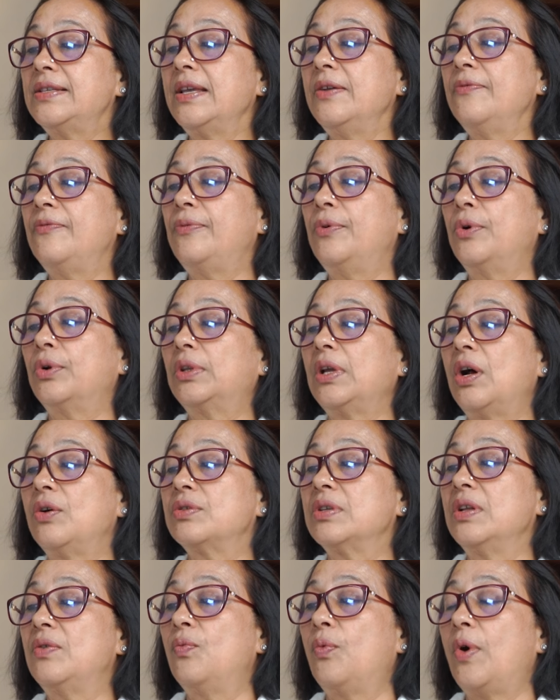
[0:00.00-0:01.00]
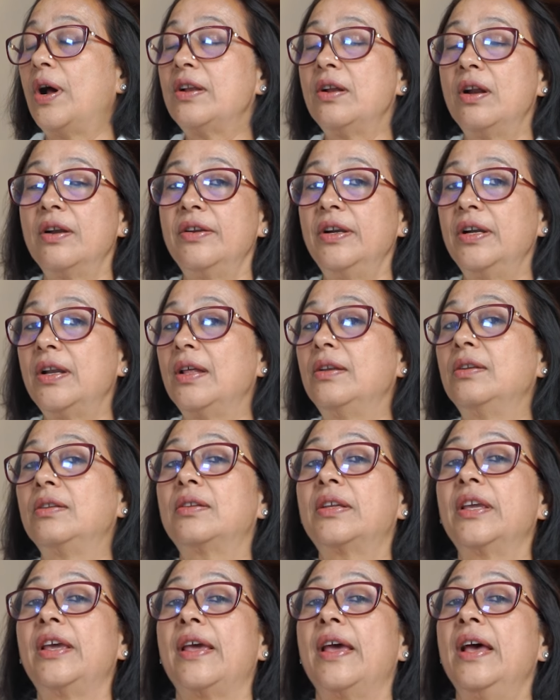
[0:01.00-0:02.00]
से 4,100 एंड
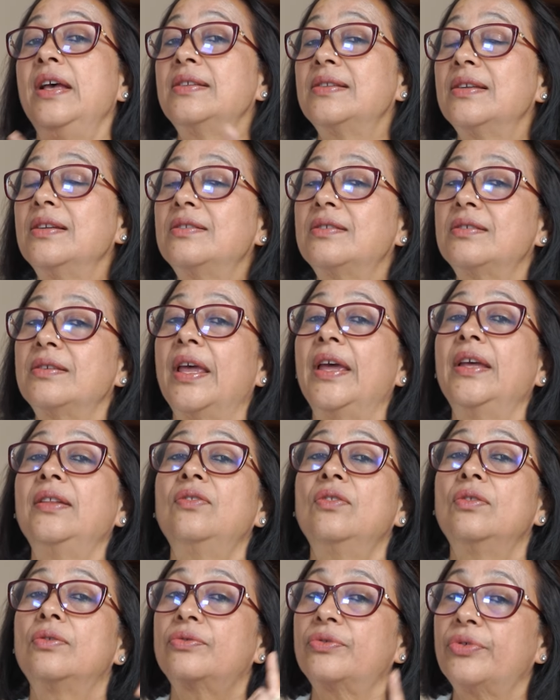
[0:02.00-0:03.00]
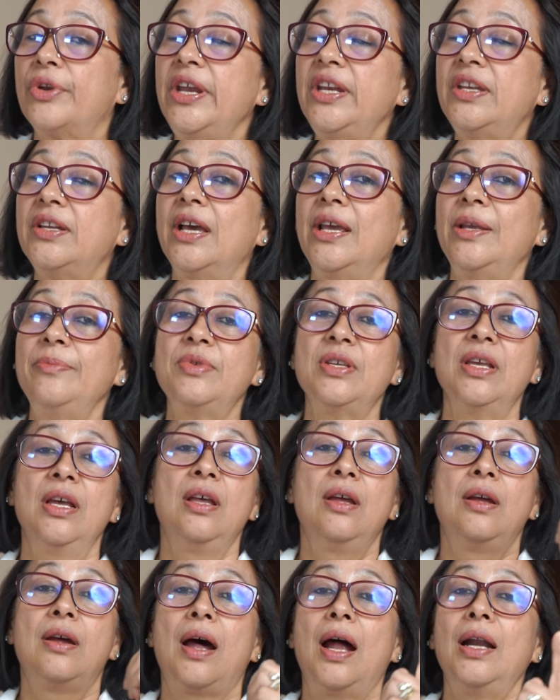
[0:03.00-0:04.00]
इनके एसेट से थ्री टाइम्स
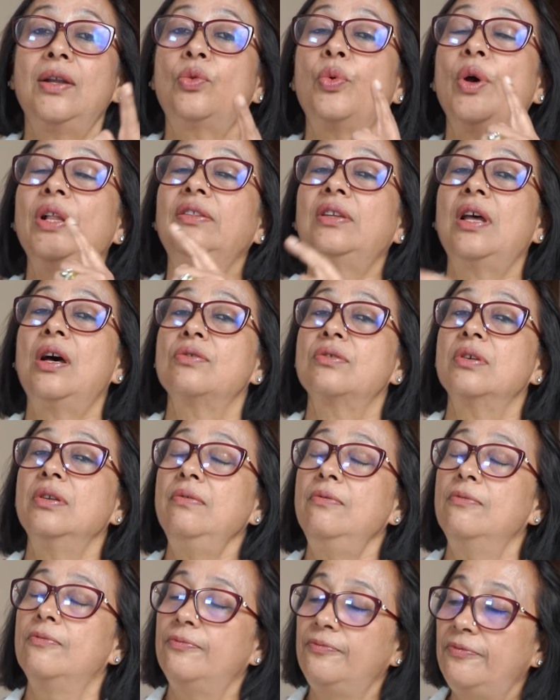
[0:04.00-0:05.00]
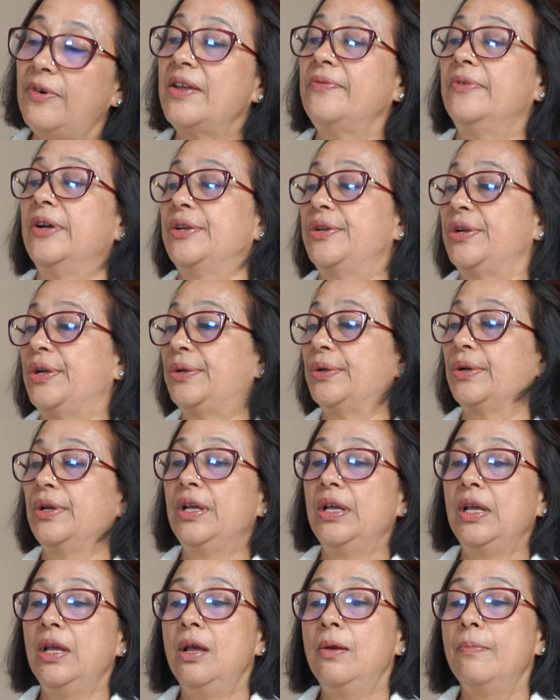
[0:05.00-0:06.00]
एट 12,500
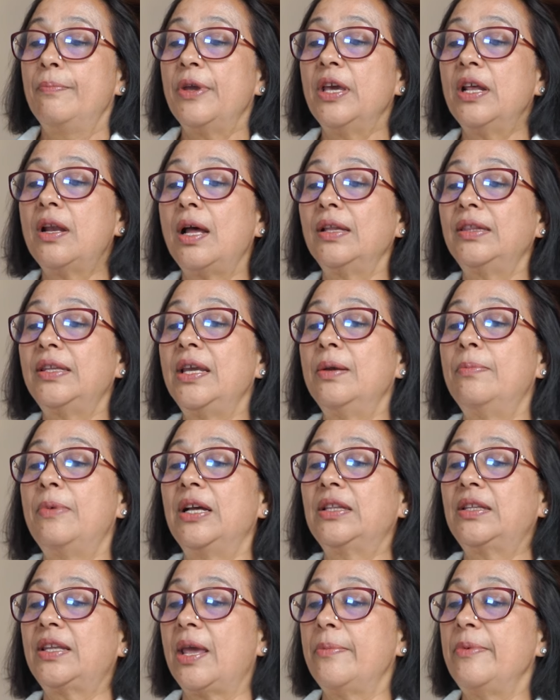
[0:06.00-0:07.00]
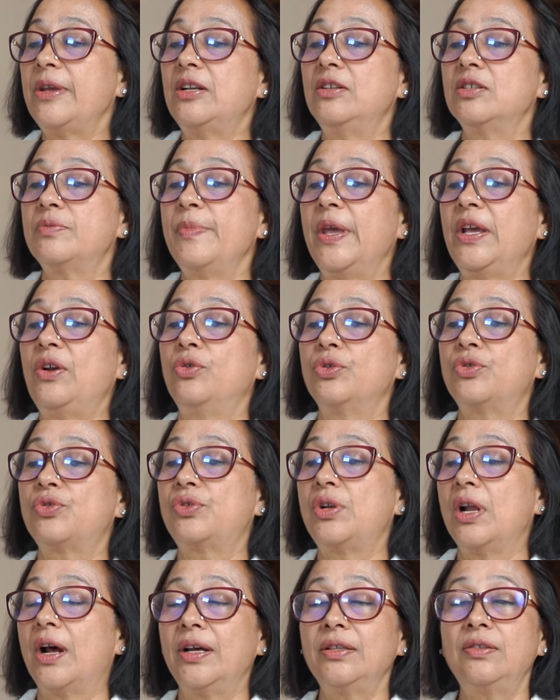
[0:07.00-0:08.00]
फिर आती है बात केमिकल्स में
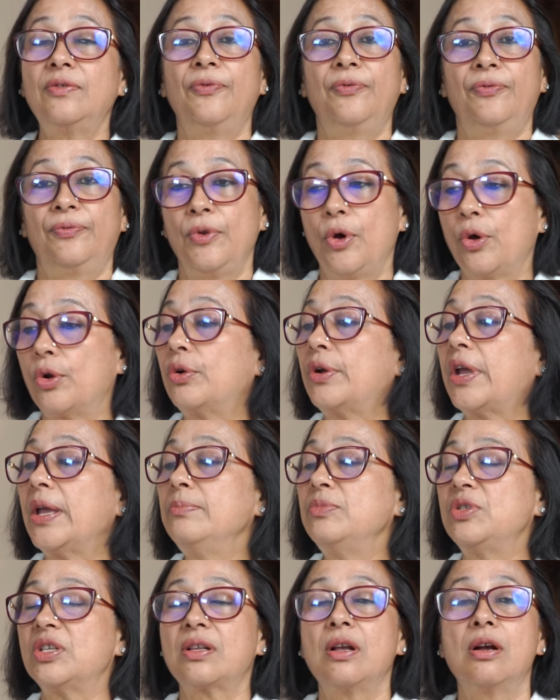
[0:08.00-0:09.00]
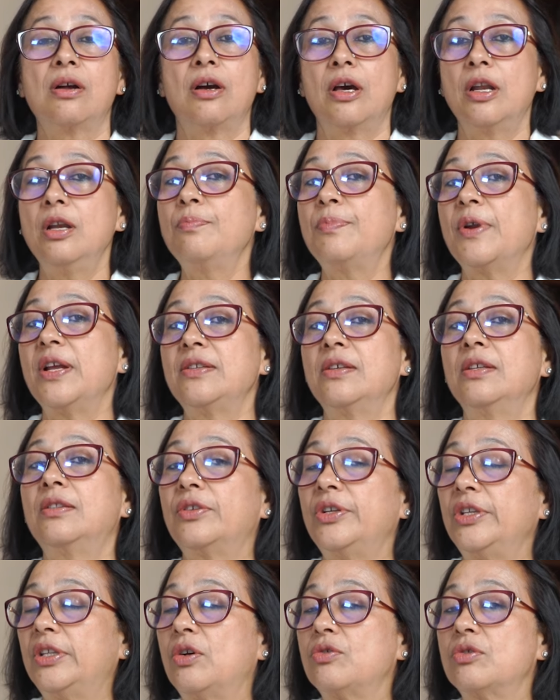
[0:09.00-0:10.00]
गुजरात फ्लोरोकेम जिसका करंट प्राइस है
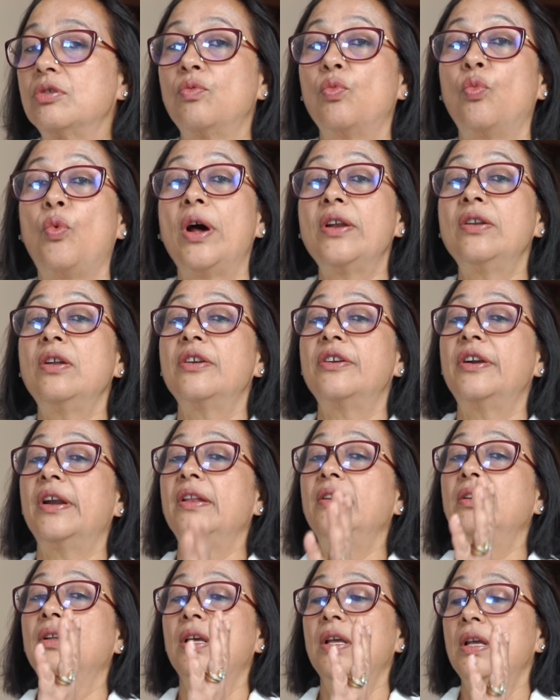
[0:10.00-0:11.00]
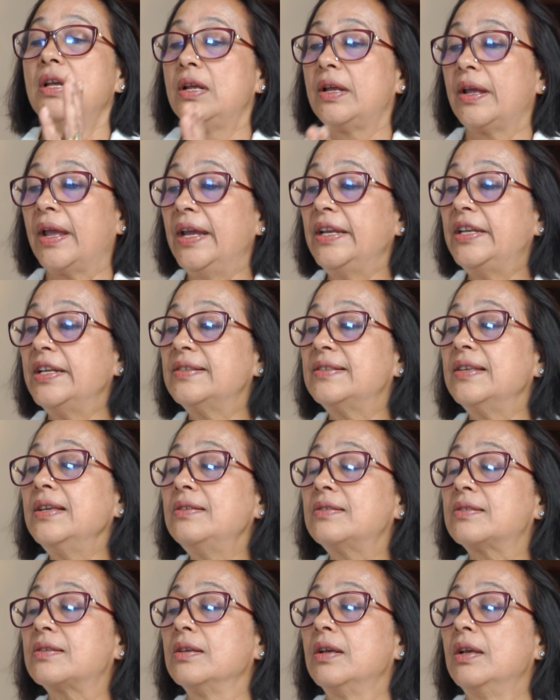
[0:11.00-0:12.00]

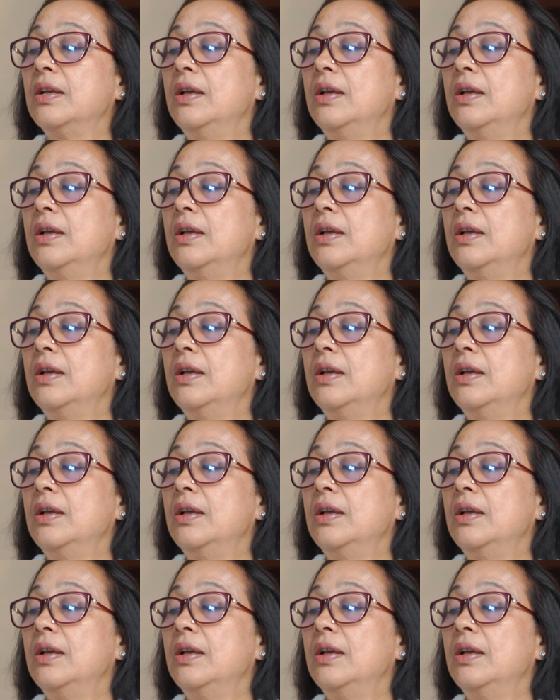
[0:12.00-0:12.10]
3,186